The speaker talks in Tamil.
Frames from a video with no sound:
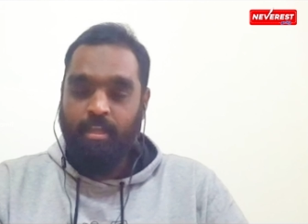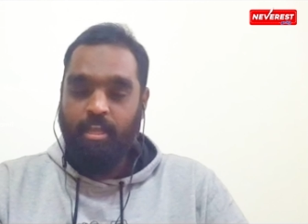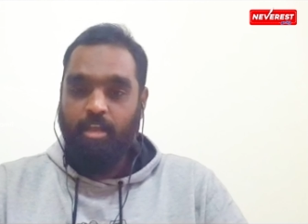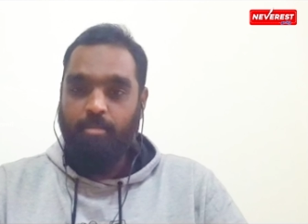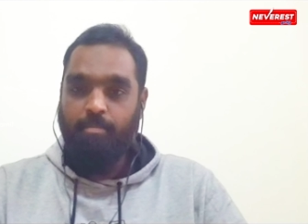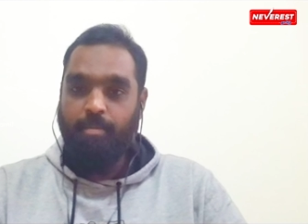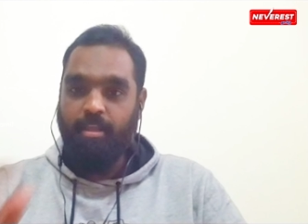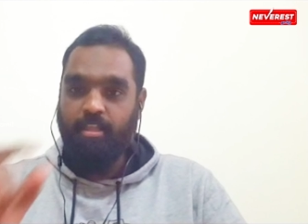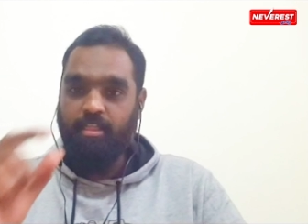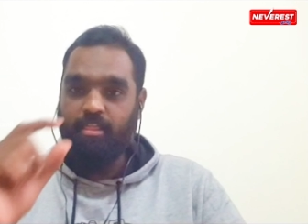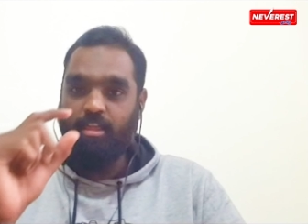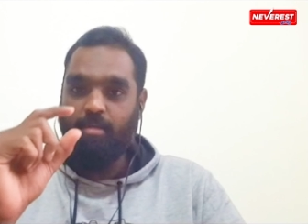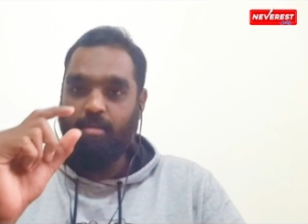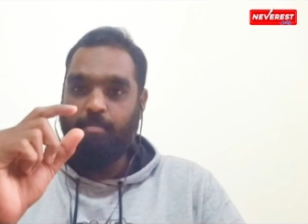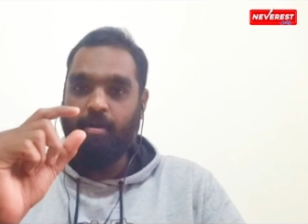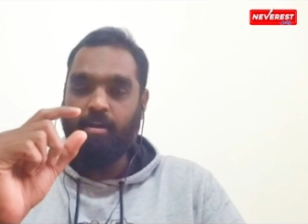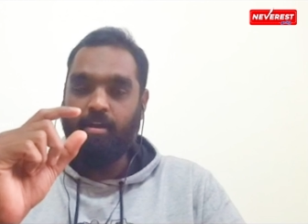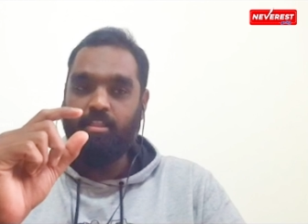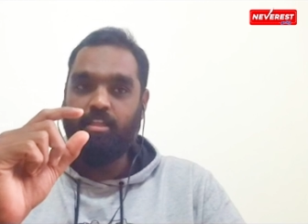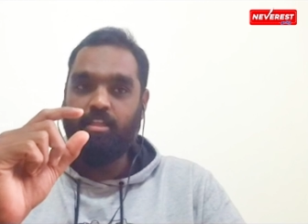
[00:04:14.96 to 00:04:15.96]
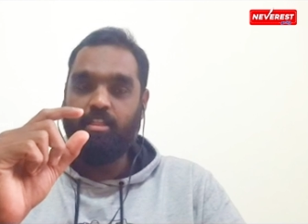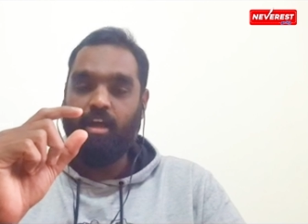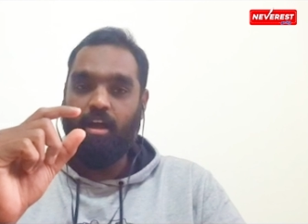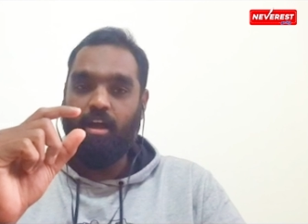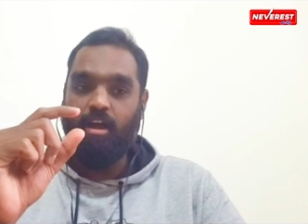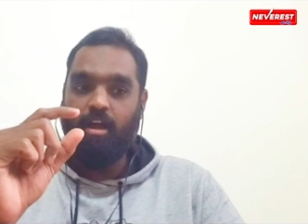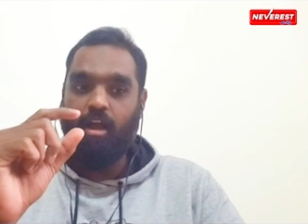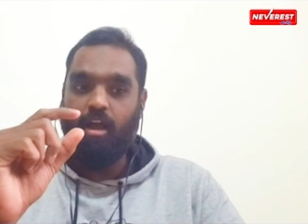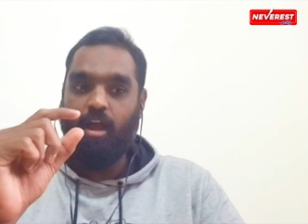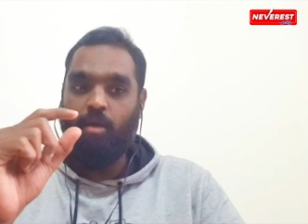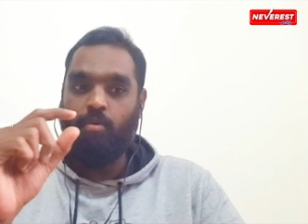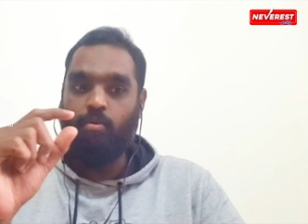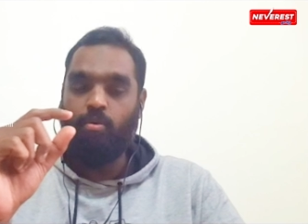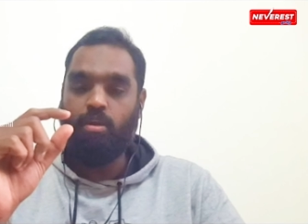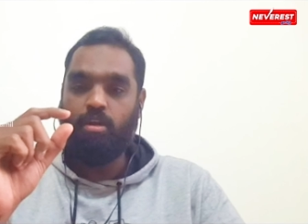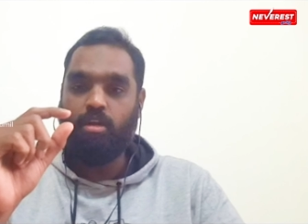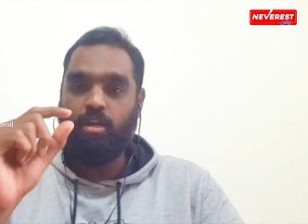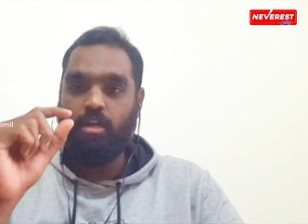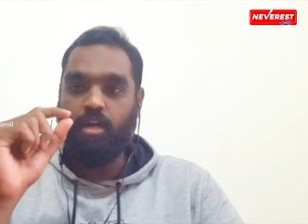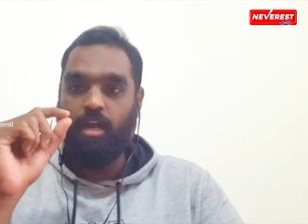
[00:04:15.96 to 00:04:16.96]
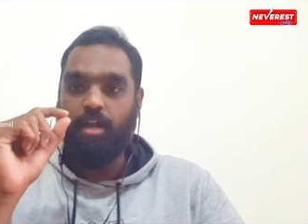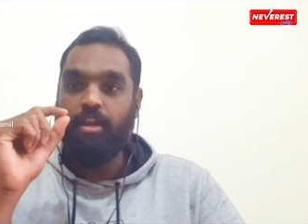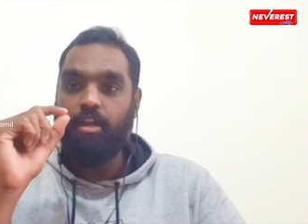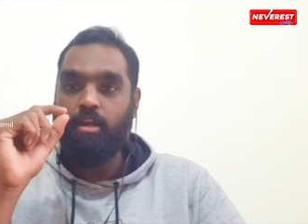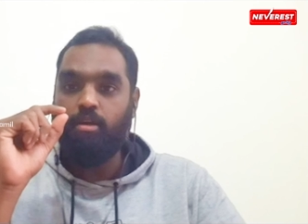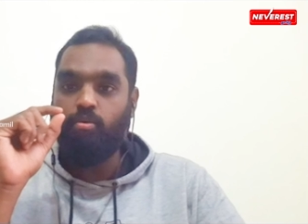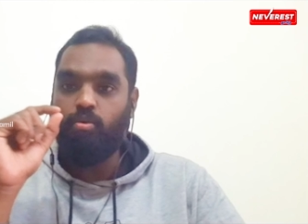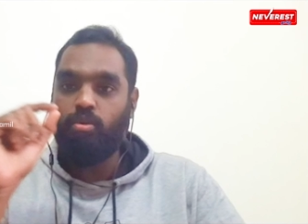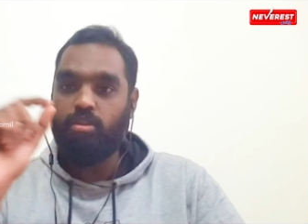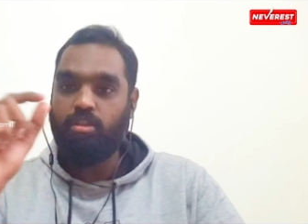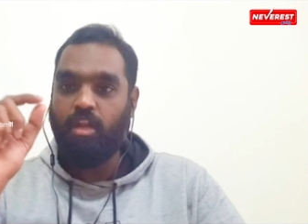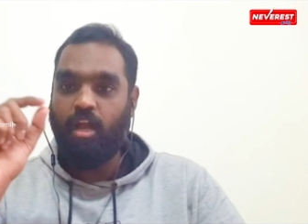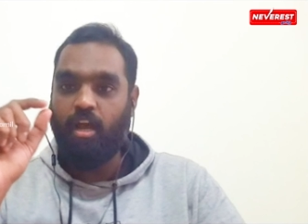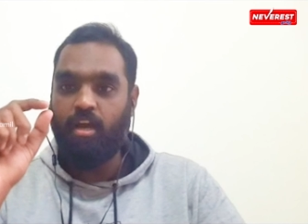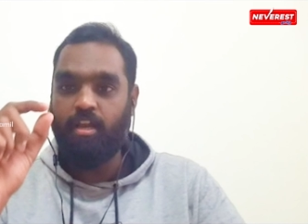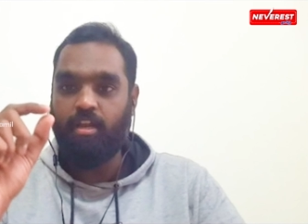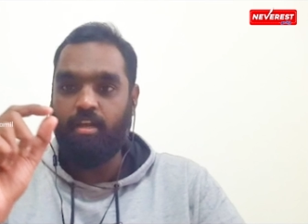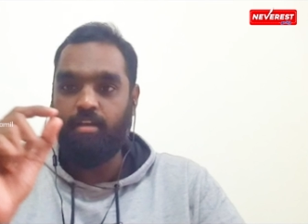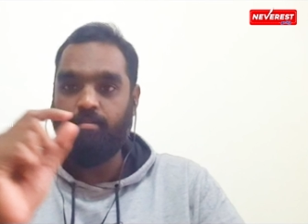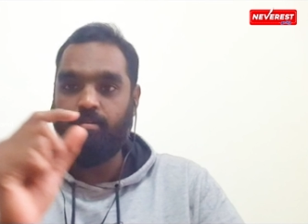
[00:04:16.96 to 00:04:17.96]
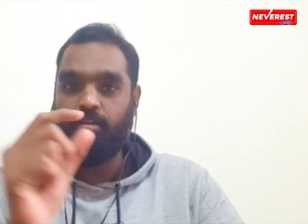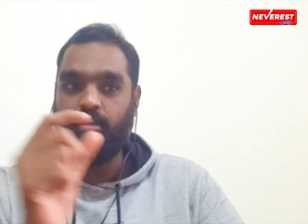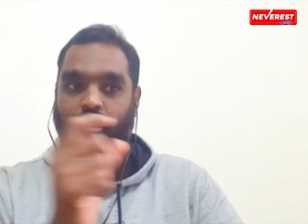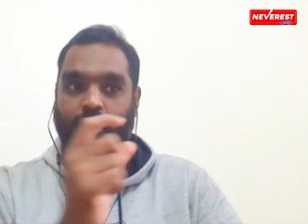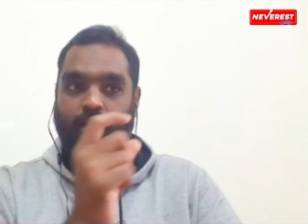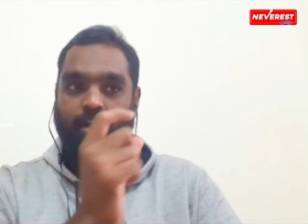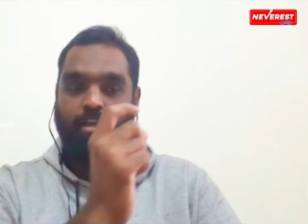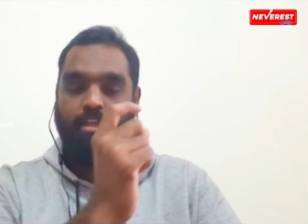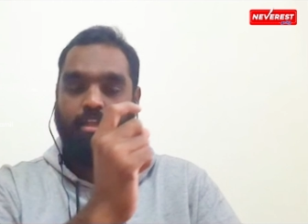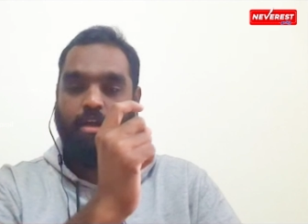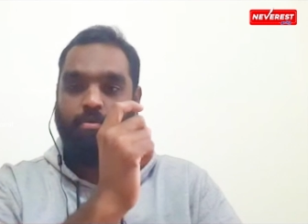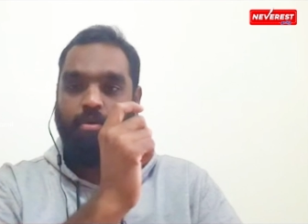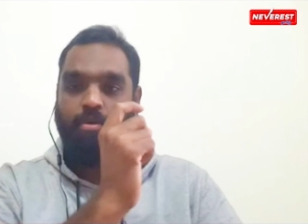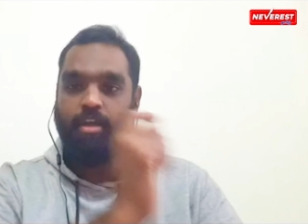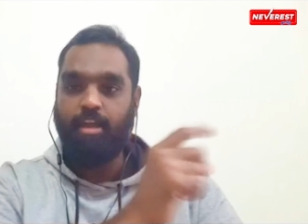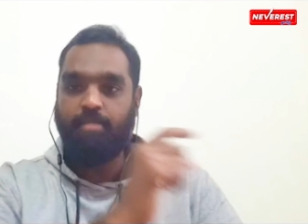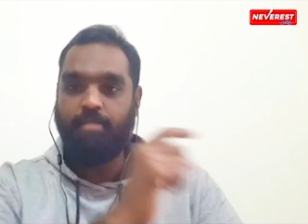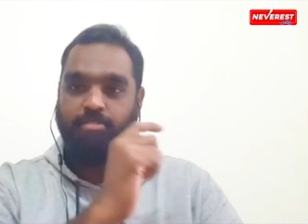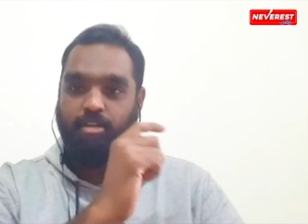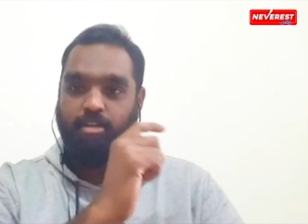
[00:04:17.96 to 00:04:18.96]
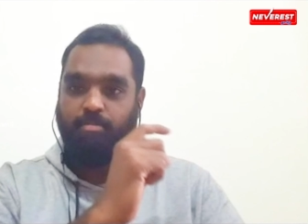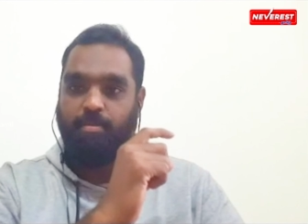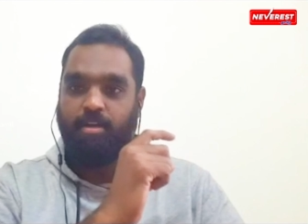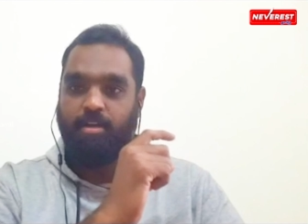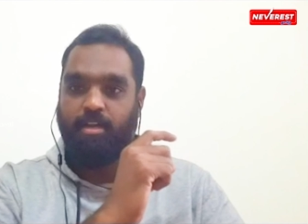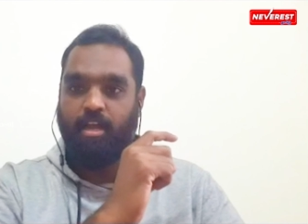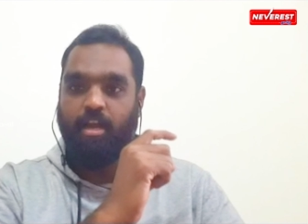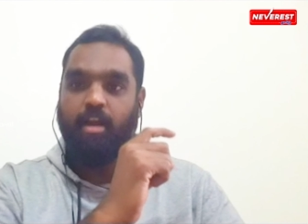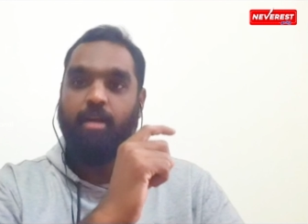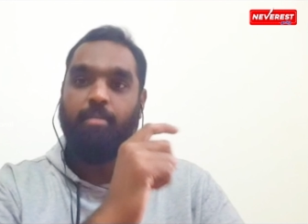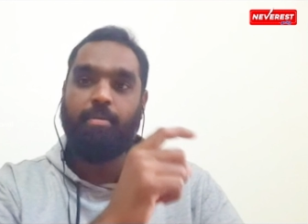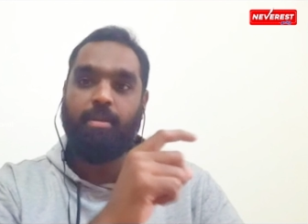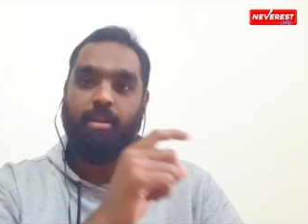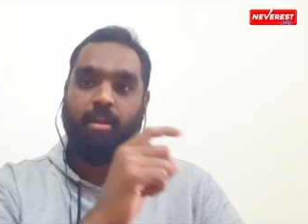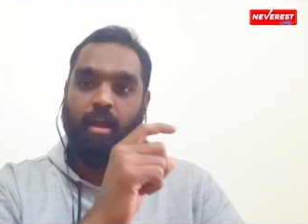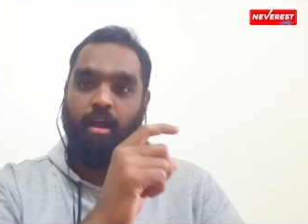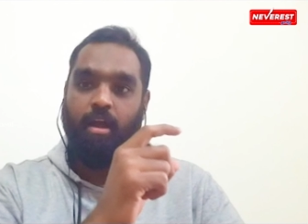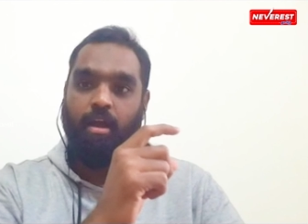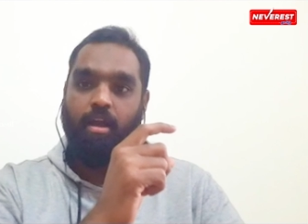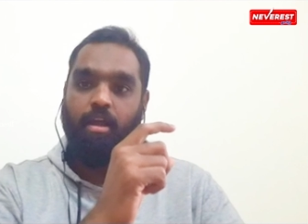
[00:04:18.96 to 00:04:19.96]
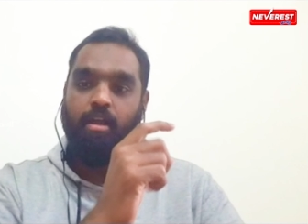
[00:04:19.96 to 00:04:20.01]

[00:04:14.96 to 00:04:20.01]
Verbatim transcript: இப்ப இந்த பகுதி தான் அவங்களுக்கு கண்ணுக்கு உறுத்தலாக இருக்கு இதை இதை அவங்க கேப்சர் பண்ணிட்டாங்க அப்படின்னா